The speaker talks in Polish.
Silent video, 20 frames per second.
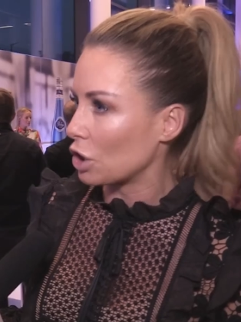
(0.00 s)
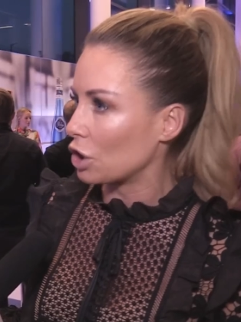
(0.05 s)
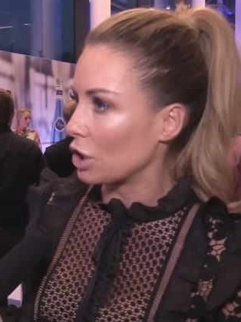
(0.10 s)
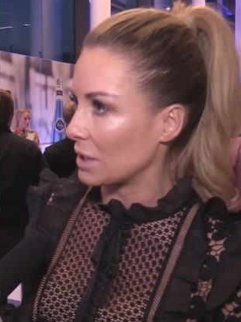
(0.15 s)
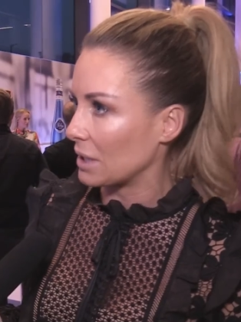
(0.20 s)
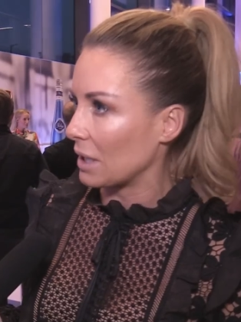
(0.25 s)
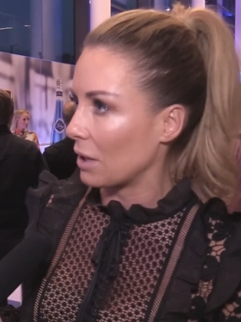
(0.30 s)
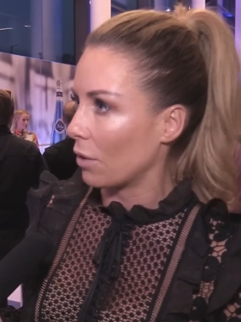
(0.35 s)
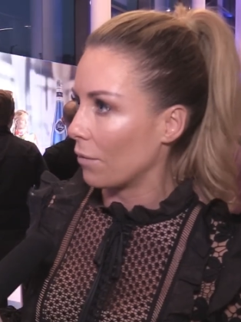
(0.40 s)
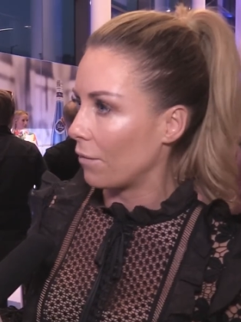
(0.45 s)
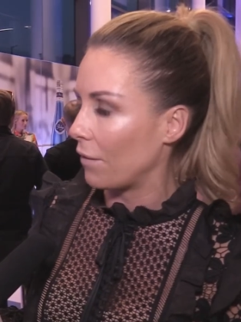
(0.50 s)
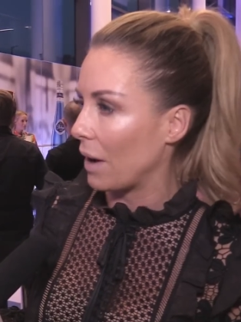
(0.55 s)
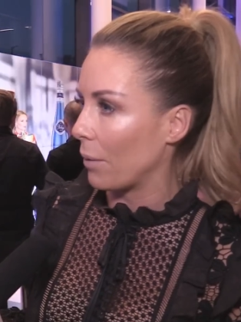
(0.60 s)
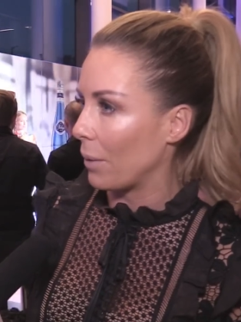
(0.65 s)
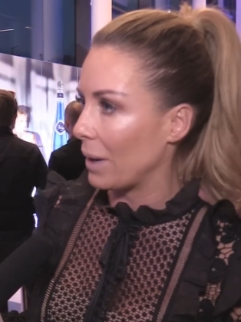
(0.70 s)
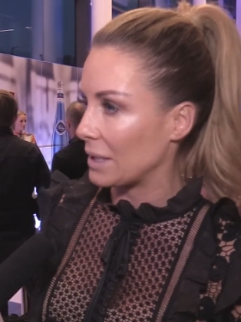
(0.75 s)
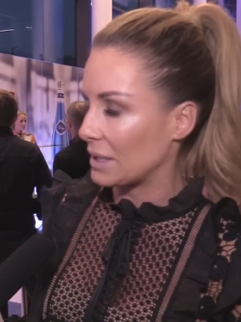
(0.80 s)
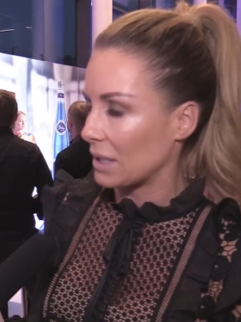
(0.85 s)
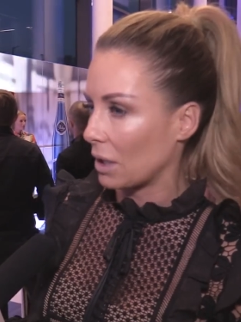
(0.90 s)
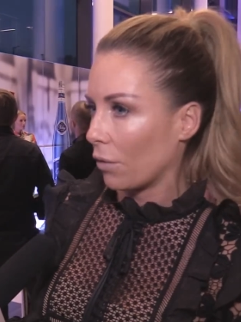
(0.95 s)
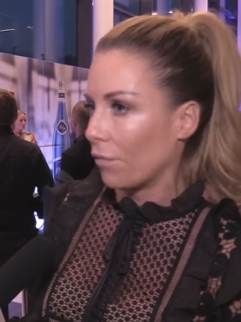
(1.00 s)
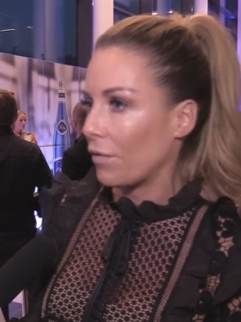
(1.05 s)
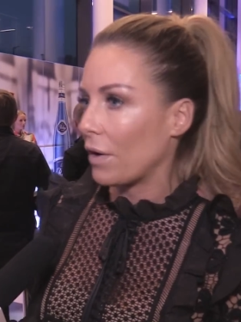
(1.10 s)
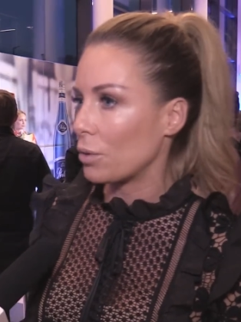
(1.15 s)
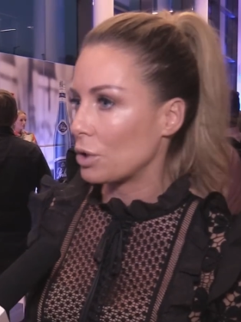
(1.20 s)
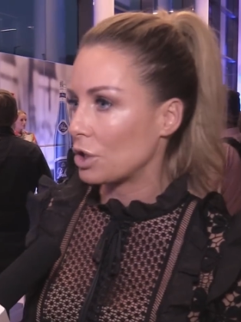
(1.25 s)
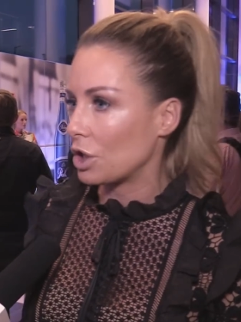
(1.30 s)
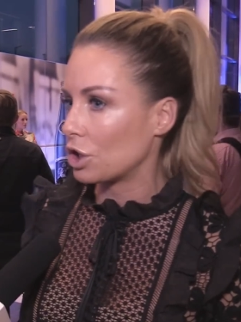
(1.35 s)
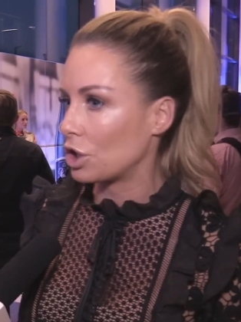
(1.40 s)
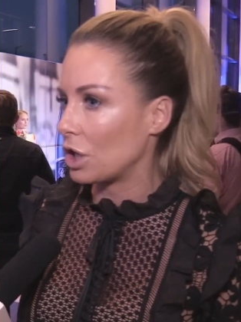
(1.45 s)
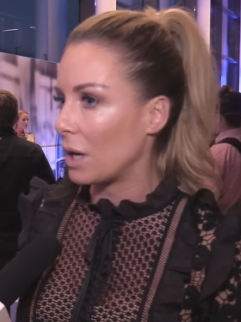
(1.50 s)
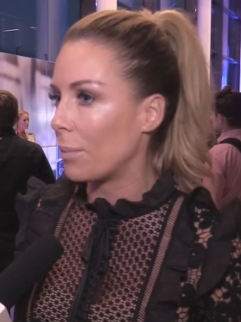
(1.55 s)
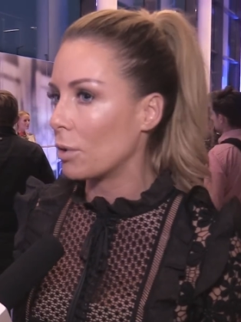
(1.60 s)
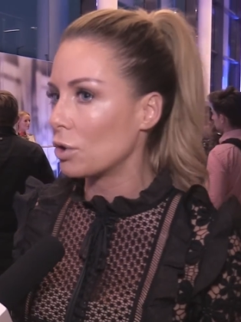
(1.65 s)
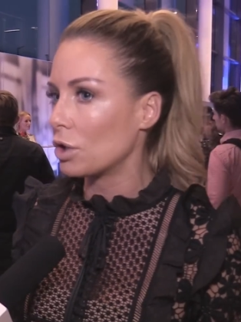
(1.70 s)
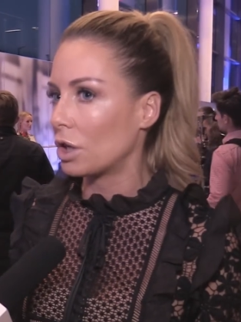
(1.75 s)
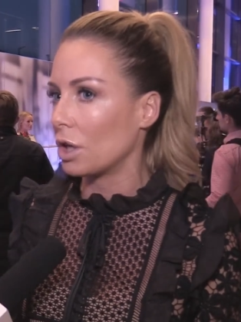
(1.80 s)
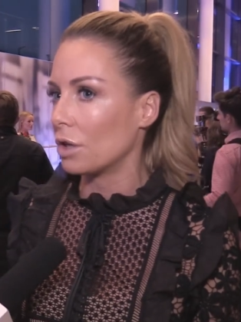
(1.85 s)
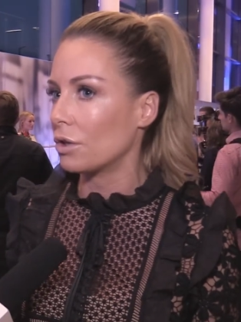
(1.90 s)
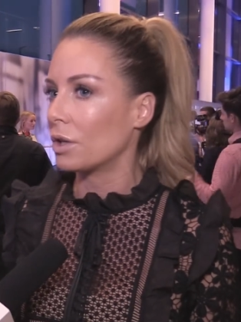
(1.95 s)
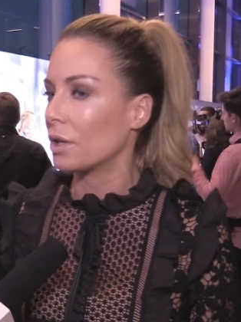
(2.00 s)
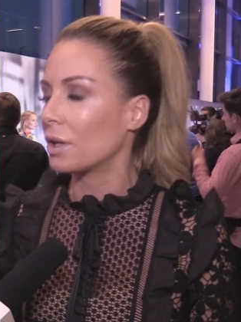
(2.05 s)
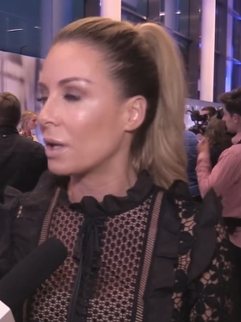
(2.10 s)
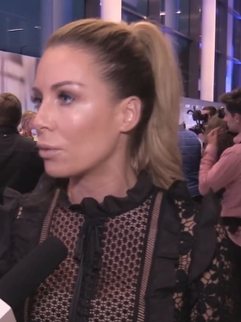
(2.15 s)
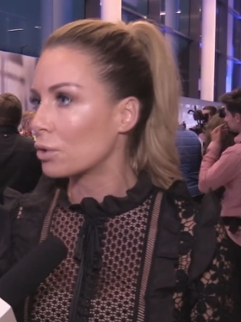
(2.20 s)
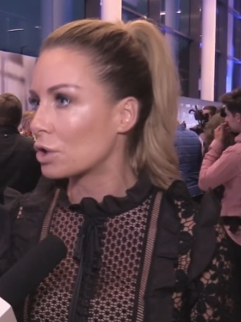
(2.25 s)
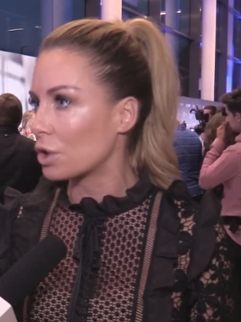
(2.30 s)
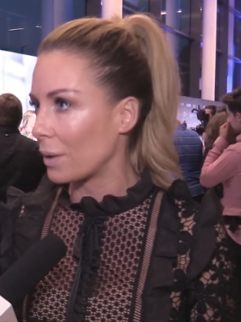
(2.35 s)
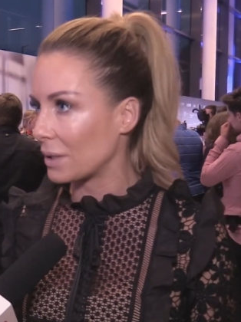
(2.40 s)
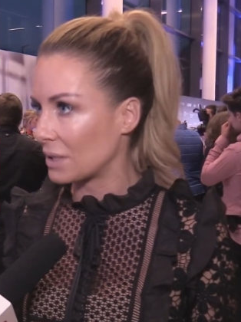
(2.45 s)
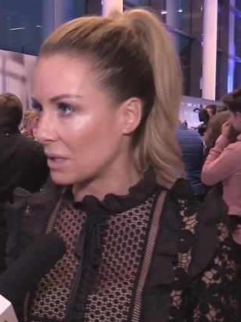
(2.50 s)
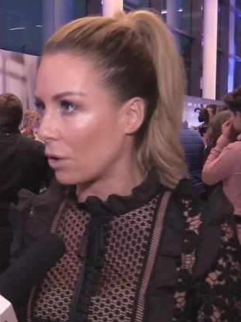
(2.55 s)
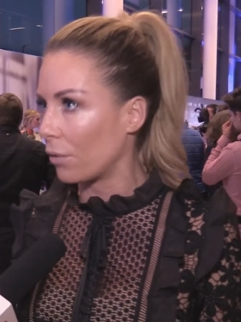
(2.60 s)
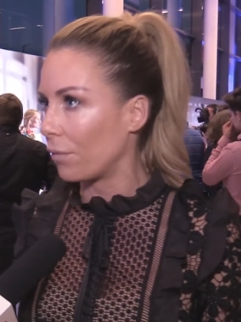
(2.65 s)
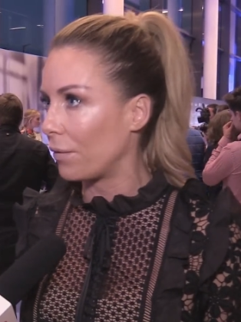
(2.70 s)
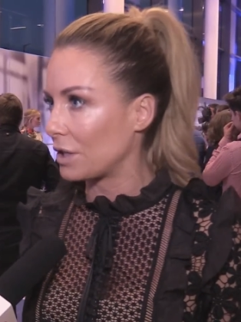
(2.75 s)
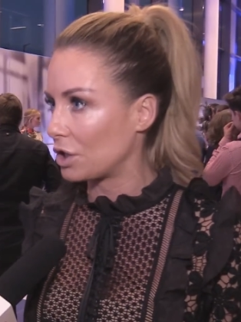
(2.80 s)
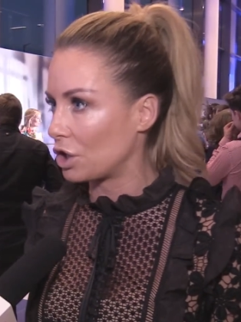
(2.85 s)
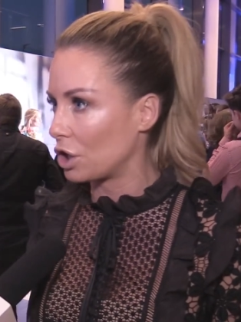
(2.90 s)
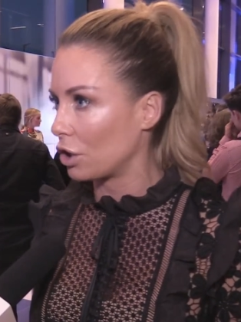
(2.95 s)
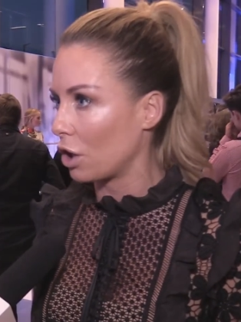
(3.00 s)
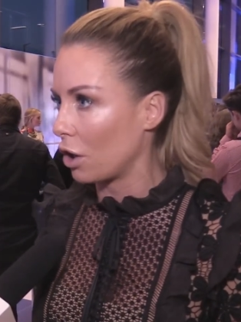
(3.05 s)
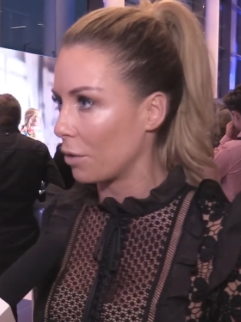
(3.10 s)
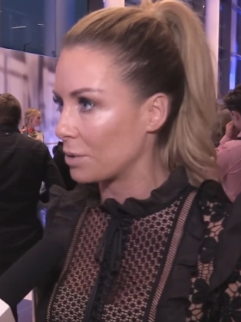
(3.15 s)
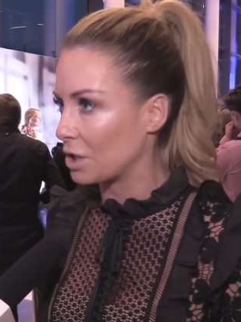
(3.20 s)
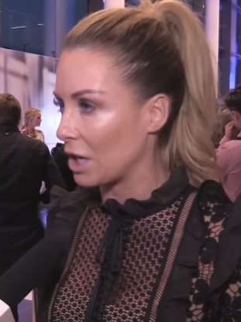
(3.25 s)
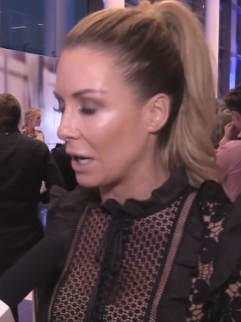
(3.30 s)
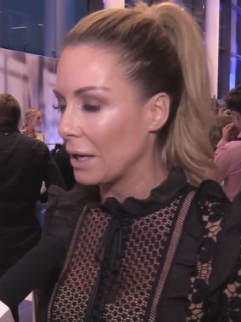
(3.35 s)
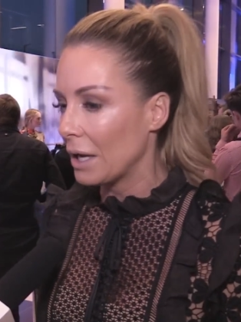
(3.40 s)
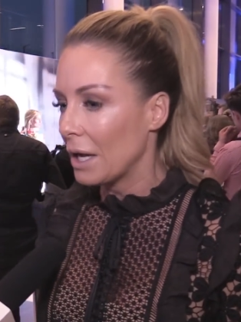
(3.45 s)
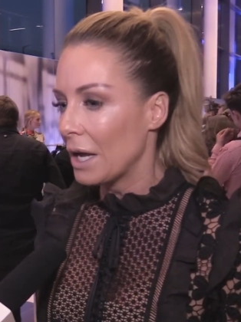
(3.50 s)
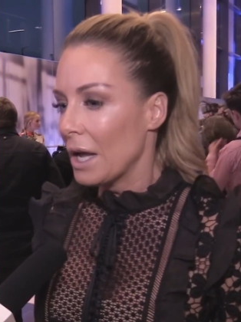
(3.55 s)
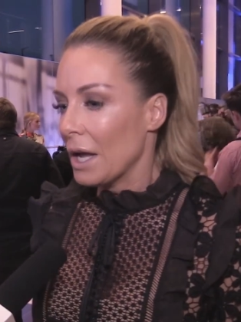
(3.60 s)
się się zachowały, ale zachowały się źle, bo nikt nie nauczył, jak zachować się dobrze.